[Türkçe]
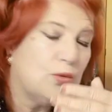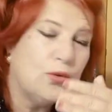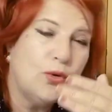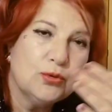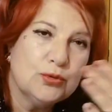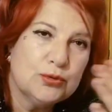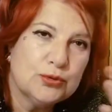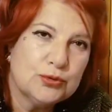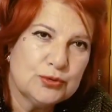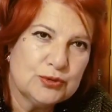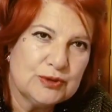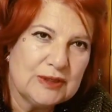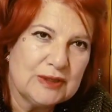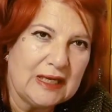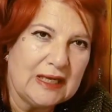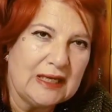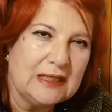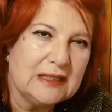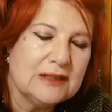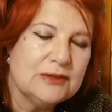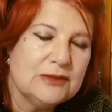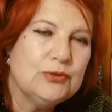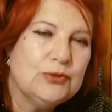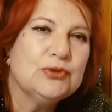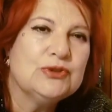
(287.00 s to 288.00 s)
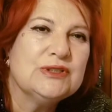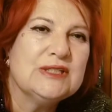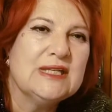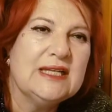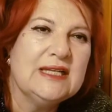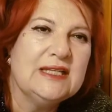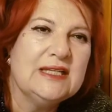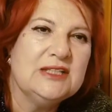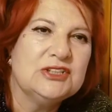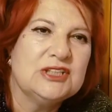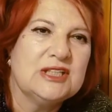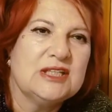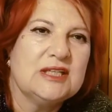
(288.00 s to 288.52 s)
oluruna
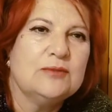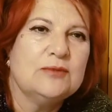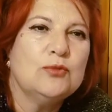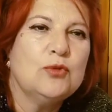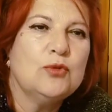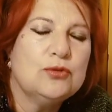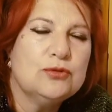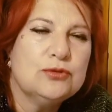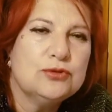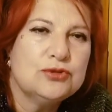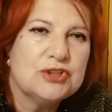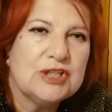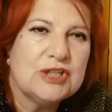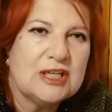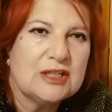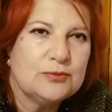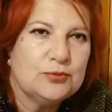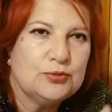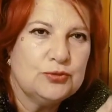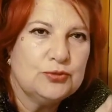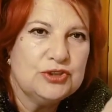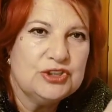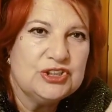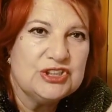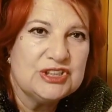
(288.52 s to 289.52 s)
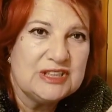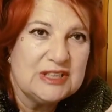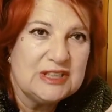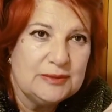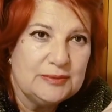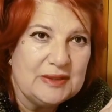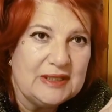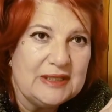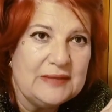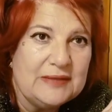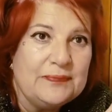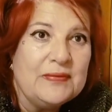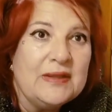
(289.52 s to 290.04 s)
yükseleceğim, olacak bu iş
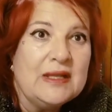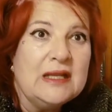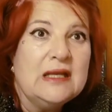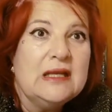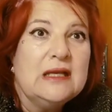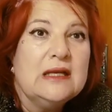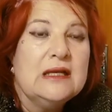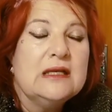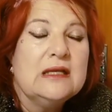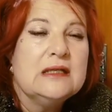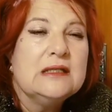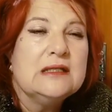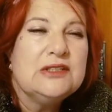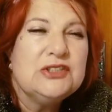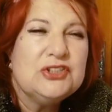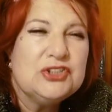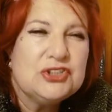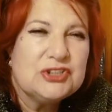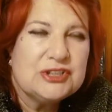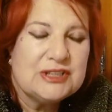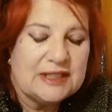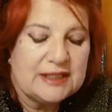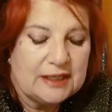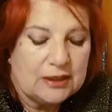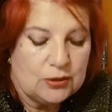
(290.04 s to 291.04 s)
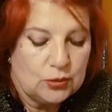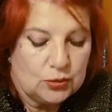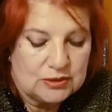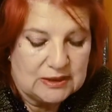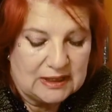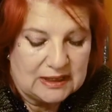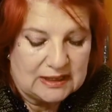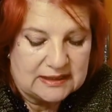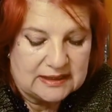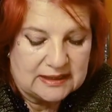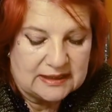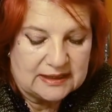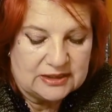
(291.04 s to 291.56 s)
gibi işlere
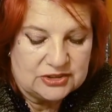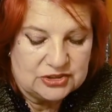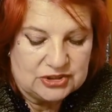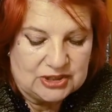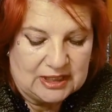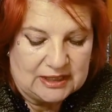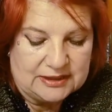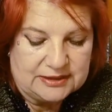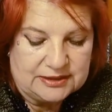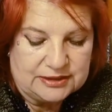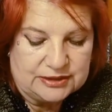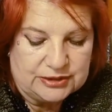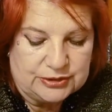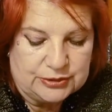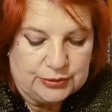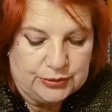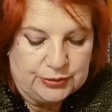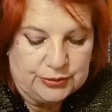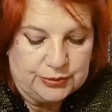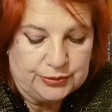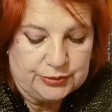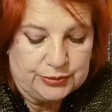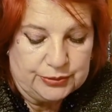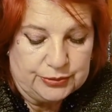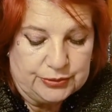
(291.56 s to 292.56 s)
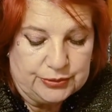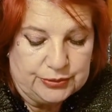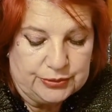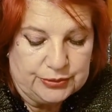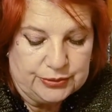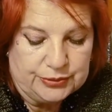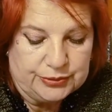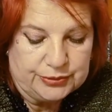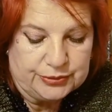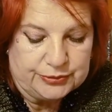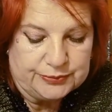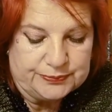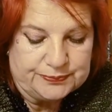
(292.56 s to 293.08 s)
odaklanacağınızı gör
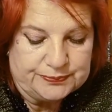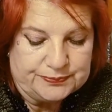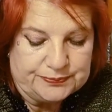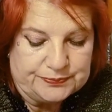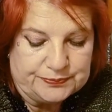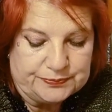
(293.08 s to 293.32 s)
görüyorum.